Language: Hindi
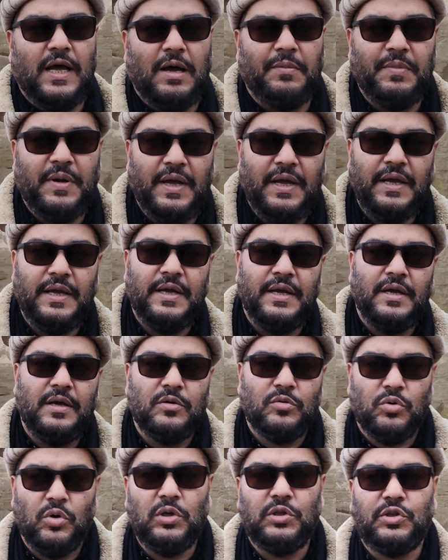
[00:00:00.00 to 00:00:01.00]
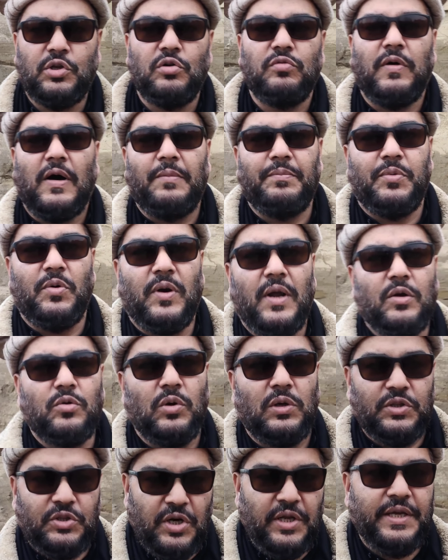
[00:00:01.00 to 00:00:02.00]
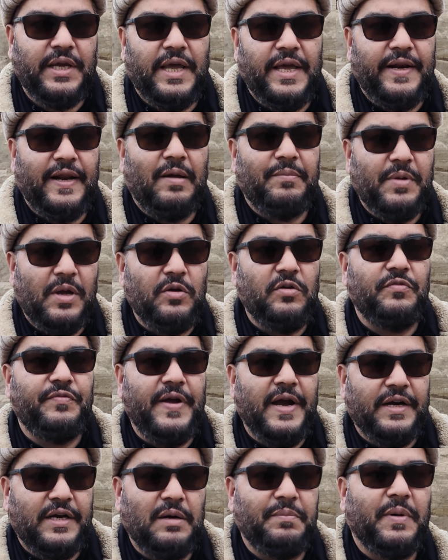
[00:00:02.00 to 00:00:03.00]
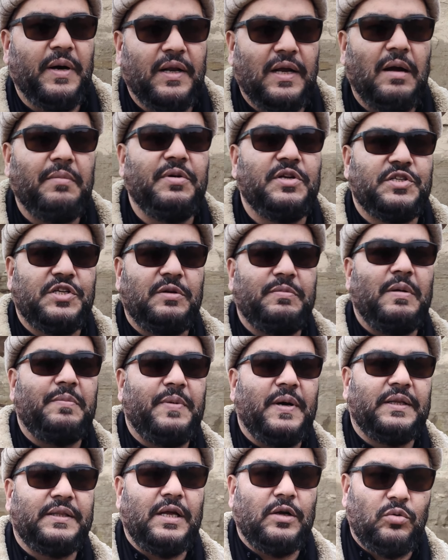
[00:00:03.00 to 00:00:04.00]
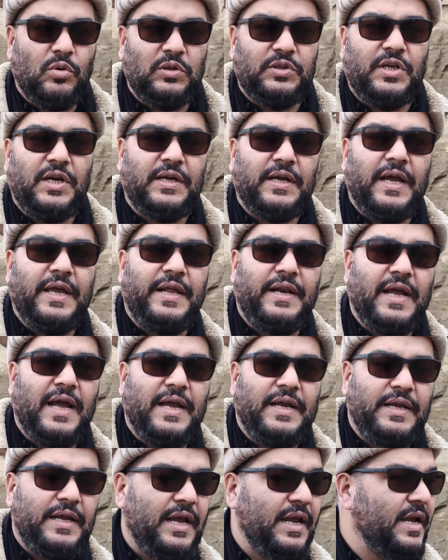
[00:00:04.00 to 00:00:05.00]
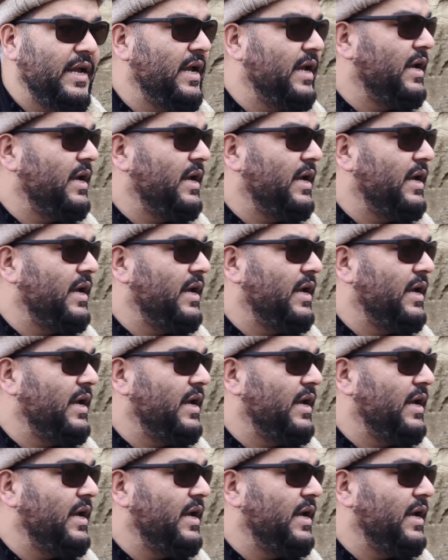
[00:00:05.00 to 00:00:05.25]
नाम है कुलत्र वामपोरा कुलत्र के एरिया में इनफैक्ट बड़गाम डिस्ट्रिक्ट में पड़ता है कुलत्र का एरिया है ये